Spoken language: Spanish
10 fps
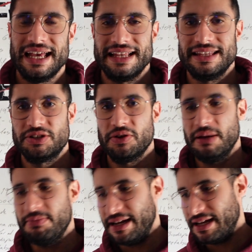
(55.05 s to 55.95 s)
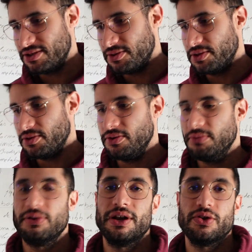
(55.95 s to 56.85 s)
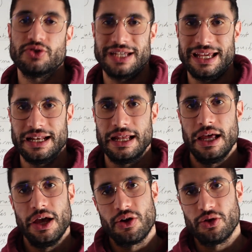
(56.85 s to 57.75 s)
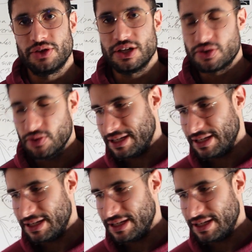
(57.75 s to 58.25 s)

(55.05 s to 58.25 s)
eh, de historia para sobre todo ponernos en contexto.